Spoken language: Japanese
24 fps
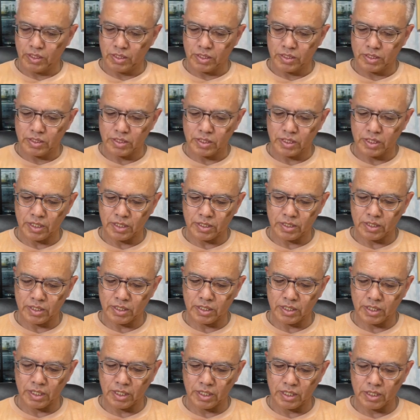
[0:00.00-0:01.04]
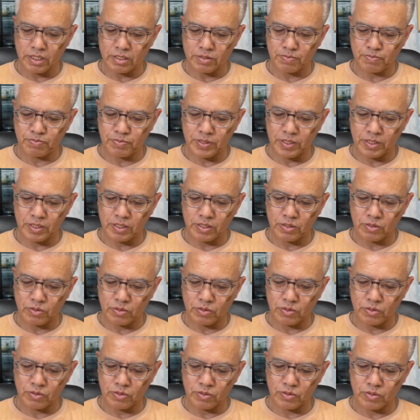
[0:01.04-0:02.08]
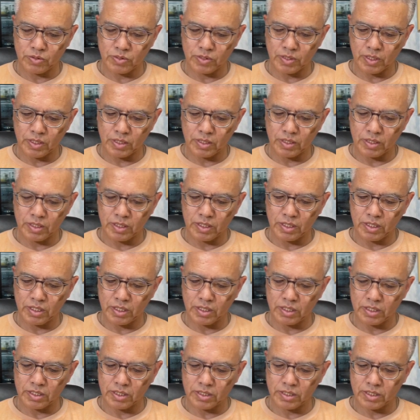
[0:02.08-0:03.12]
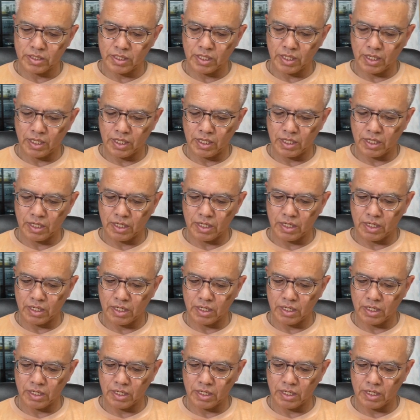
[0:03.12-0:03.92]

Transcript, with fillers: シャッタースピード優先にして、